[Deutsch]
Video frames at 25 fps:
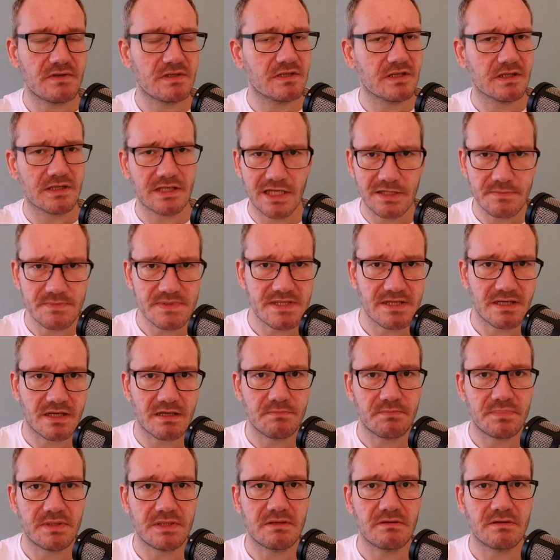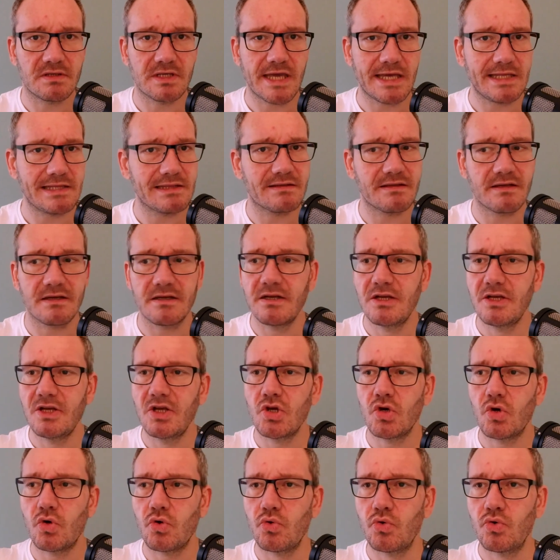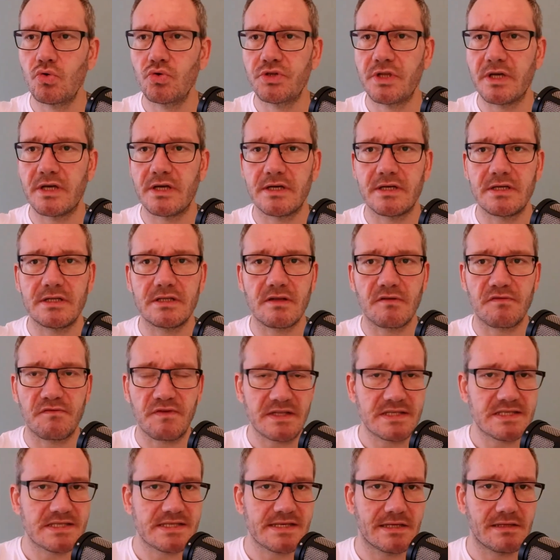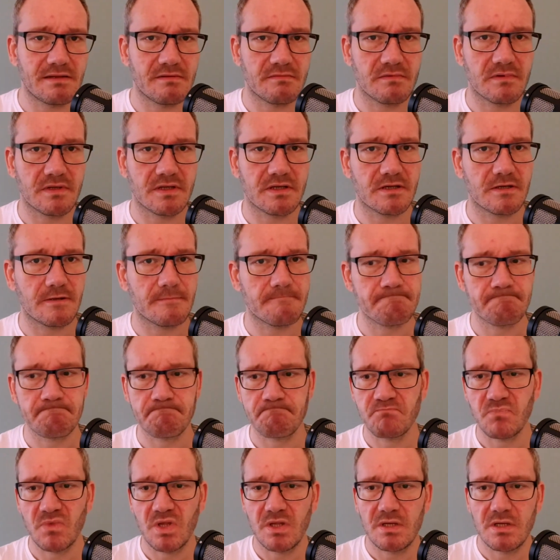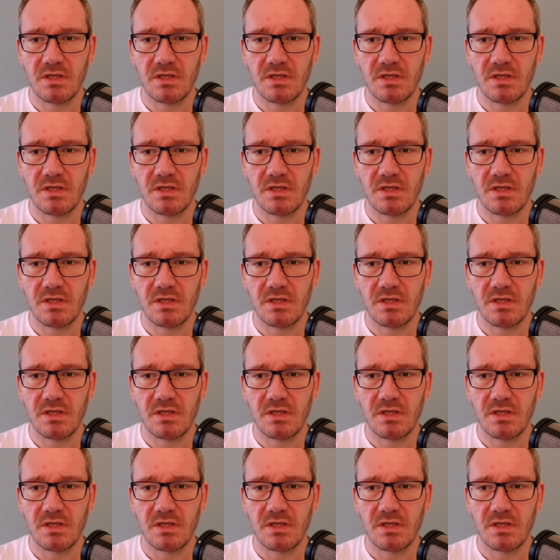wie in der Krebstherapie, Kälte oder in der Fettzellen, ähm,